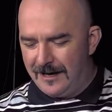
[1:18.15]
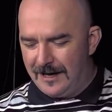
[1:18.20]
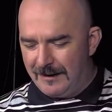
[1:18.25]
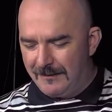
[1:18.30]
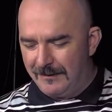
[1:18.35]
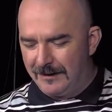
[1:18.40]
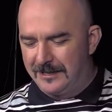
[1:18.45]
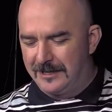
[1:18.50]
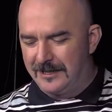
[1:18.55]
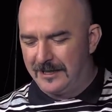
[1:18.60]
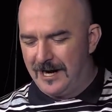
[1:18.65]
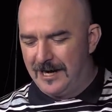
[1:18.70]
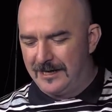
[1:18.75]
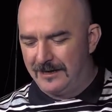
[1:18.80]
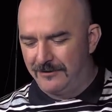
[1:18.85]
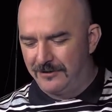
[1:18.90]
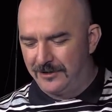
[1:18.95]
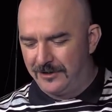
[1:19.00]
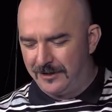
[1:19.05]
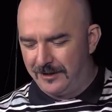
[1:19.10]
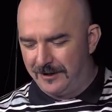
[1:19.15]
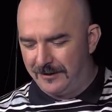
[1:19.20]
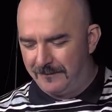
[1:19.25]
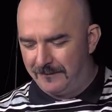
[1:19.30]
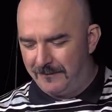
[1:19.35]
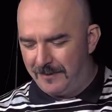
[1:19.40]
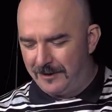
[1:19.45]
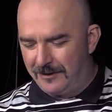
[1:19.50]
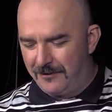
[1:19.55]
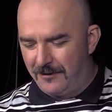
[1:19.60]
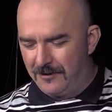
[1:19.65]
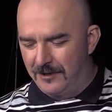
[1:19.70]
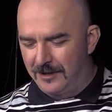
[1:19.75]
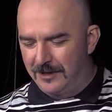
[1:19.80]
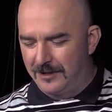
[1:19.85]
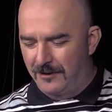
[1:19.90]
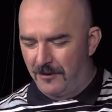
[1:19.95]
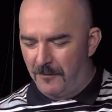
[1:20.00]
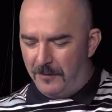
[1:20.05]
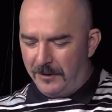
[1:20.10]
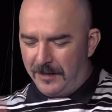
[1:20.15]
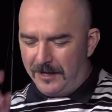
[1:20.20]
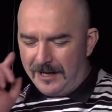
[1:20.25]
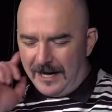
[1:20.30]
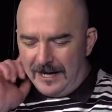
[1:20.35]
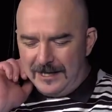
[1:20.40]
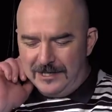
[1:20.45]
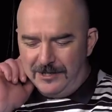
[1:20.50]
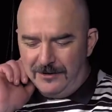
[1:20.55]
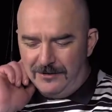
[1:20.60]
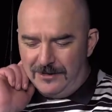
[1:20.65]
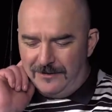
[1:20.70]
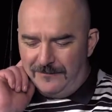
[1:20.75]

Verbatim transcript: и мы сразу же, под голос рупора радио,